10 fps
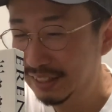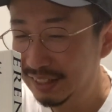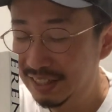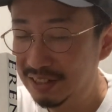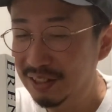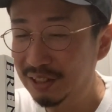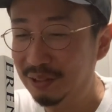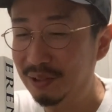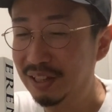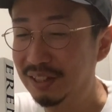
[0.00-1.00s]
リツイート
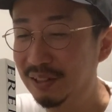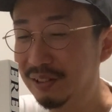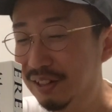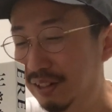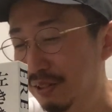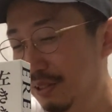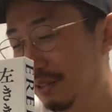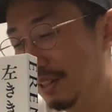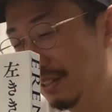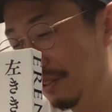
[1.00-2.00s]
とかしてくれてる
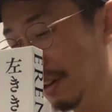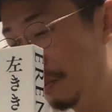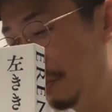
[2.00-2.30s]
人たちは、